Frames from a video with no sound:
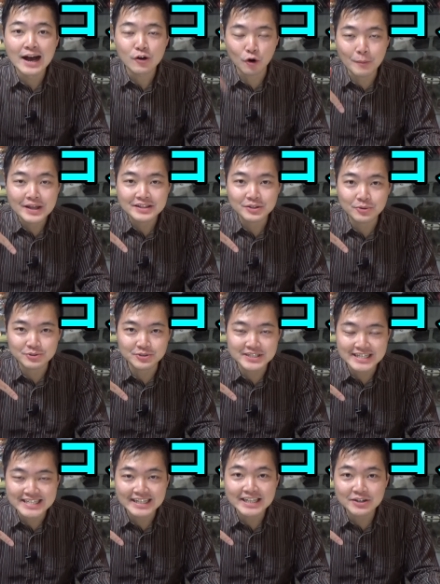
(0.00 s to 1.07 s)
コメントそし
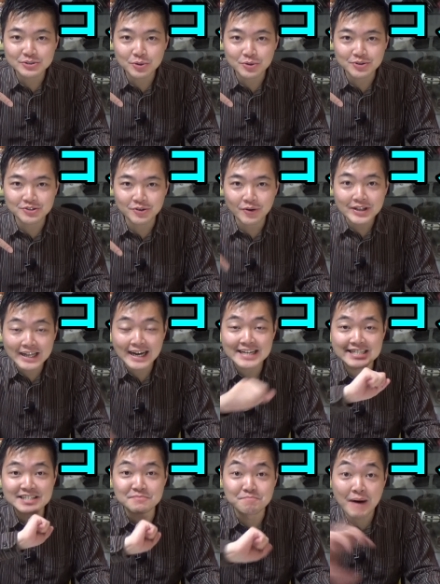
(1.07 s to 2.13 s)
てチャンネル登録お願い
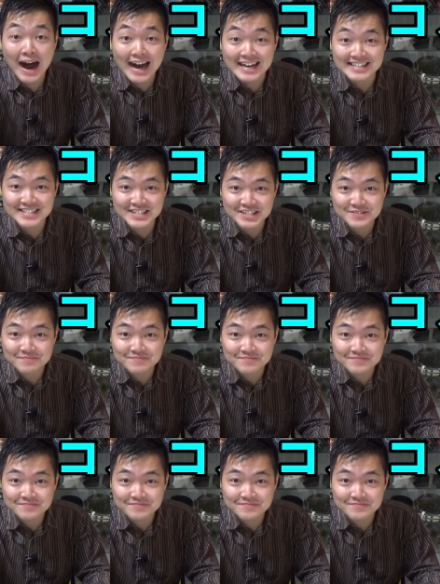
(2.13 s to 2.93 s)
します